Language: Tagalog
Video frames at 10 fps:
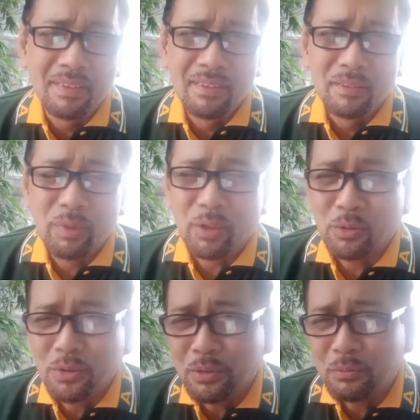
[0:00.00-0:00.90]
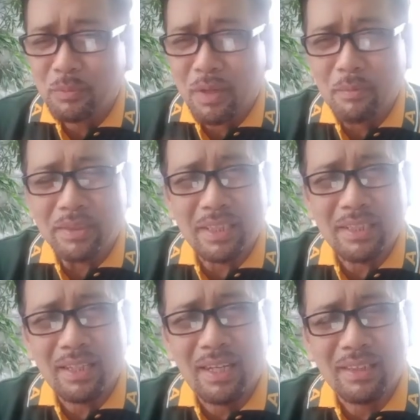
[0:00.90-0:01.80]
pero kung
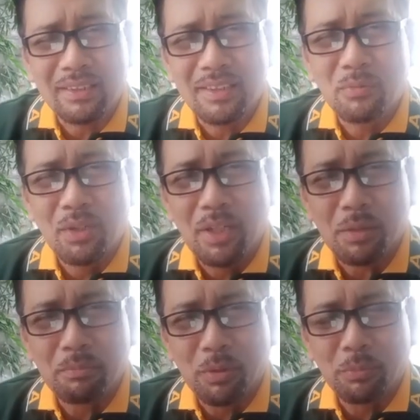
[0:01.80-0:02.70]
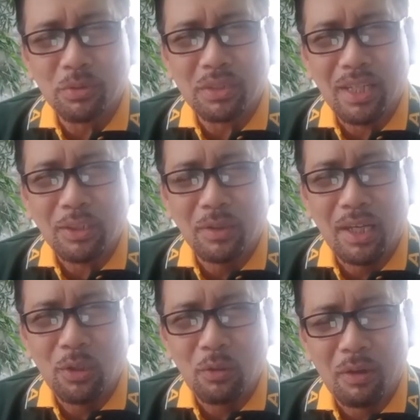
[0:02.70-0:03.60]
mamamatay ka at hindi mo alam sa pupunta ang iyong
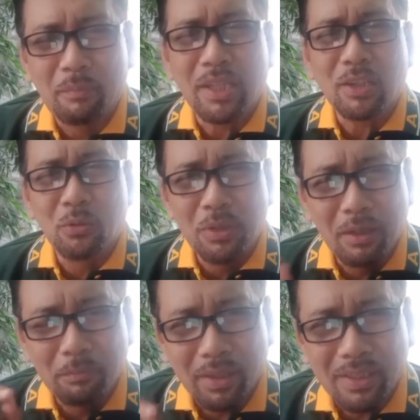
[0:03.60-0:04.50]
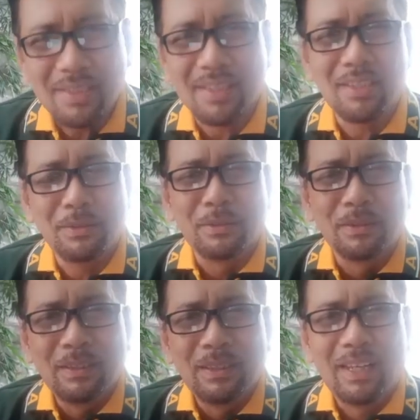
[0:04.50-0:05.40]
kaluluwa, may kulang pa rin sa'yo.
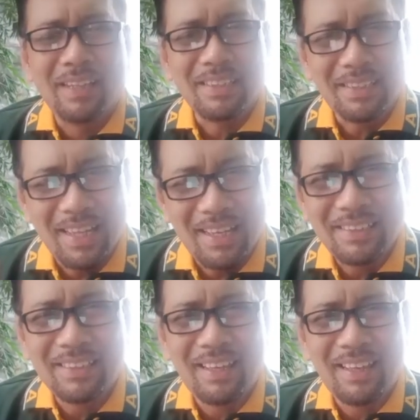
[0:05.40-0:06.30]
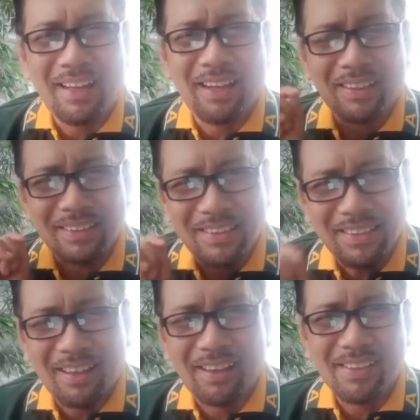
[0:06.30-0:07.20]
At yan ang
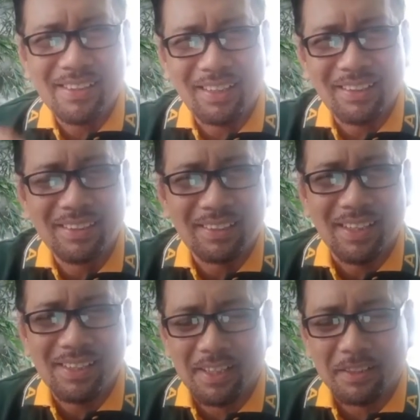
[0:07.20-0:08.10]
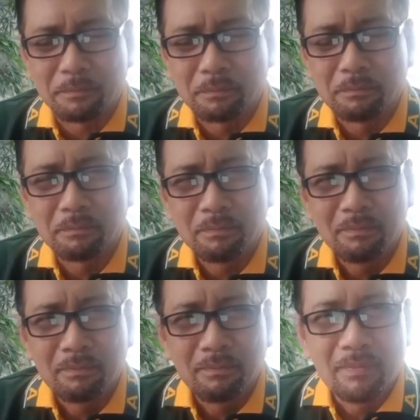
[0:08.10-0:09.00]
katiyakan sa kaligtasan.
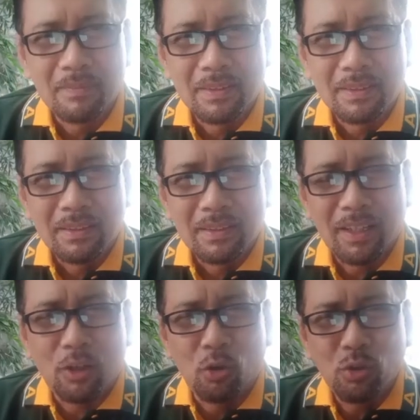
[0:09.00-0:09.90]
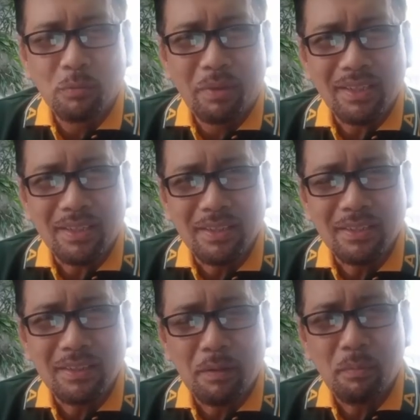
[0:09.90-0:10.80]
And only by
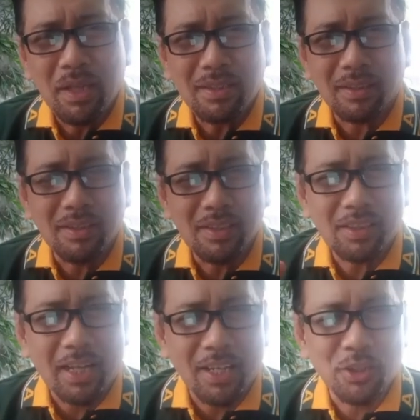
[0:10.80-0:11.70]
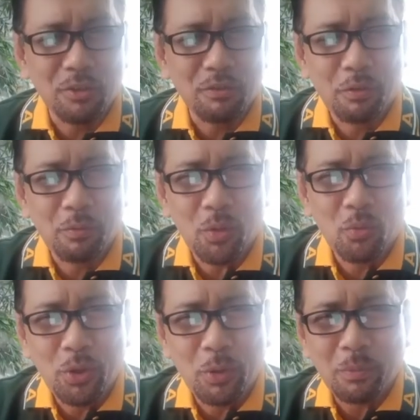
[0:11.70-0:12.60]
heeding the basic instruction from the
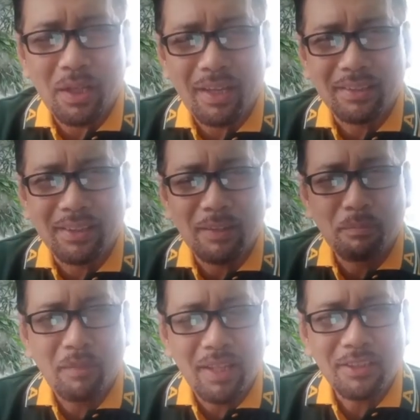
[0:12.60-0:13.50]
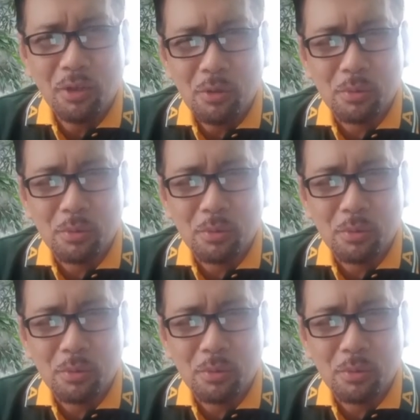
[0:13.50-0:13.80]
Word of God can man know